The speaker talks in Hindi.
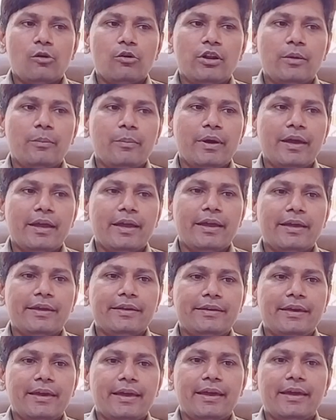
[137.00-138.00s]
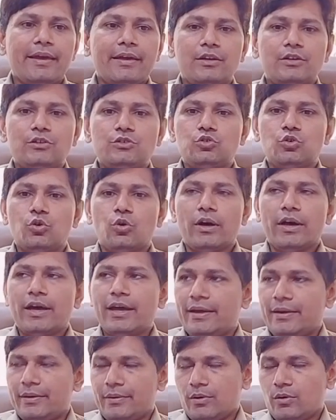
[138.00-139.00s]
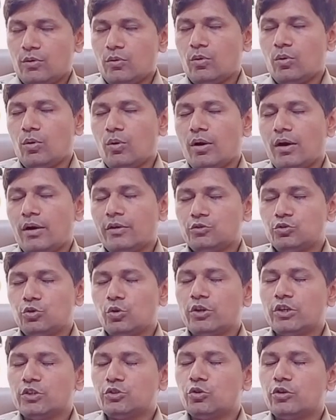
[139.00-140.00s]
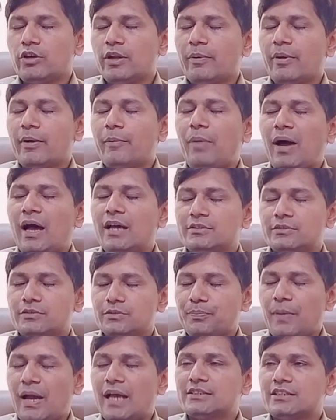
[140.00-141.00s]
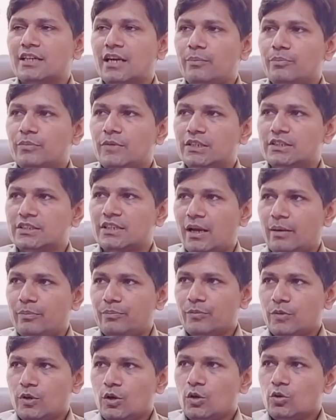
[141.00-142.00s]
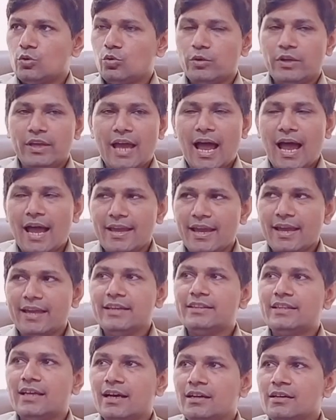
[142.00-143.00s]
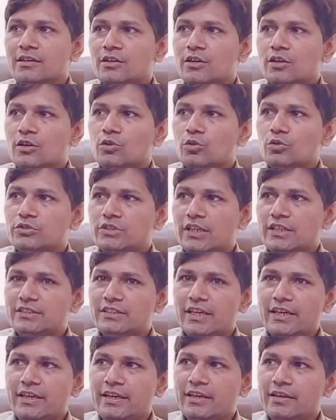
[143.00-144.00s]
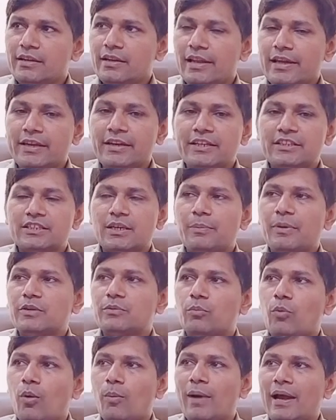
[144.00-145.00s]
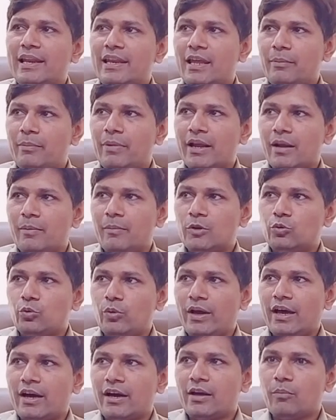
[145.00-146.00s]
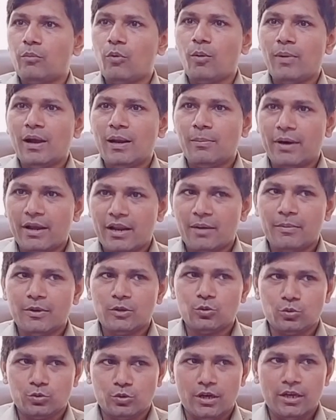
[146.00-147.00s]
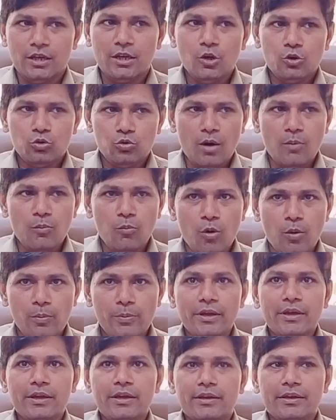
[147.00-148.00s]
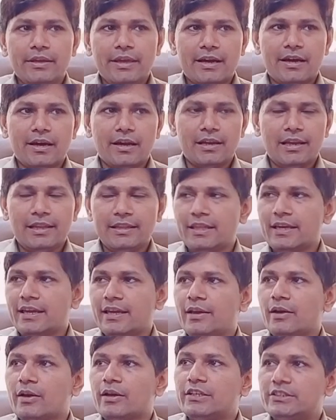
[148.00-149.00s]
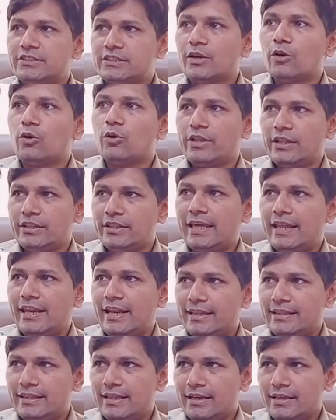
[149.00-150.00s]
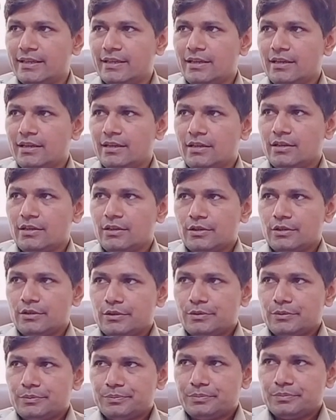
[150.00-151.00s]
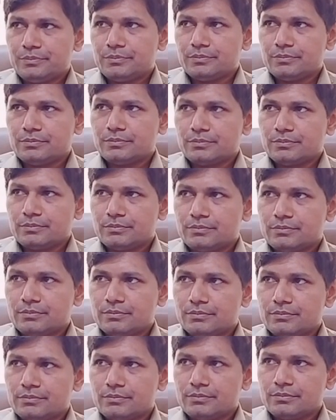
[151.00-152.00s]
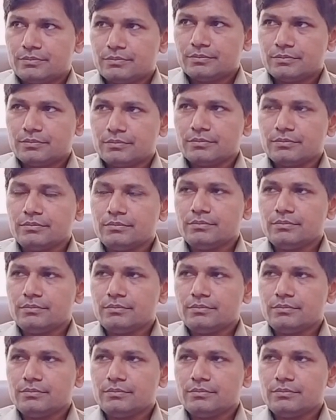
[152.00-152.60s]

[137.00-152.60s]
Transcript: मालोनी में ये जो है वो छोटे छोटे पाँच पाँच ग्राम दस ग्राम तो ये आया ही था तो जैसे ही लेकिन इसके पास मोबाइल नहीं बरामद हुआ है अगर मोबाइल बरामद होता तो हम वो भी ये कर लेते कि किसके ये दे रहा था काफी केसों में आपको जितने भी केस